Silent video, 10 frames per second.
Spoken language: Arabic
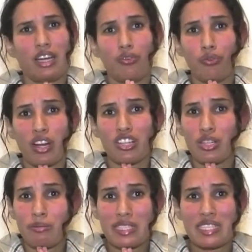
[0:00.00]
كنعرفوا
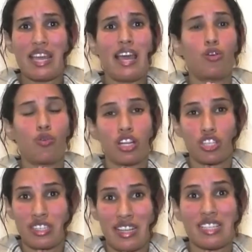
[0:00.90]
راجل مزيان
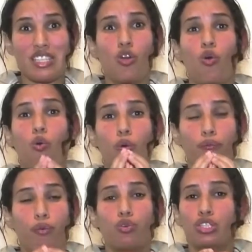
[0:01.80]
وراجل نزيه هو
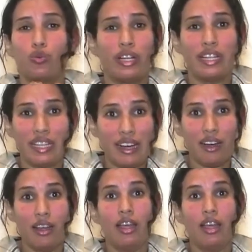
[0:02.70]
بفمو تيقول لي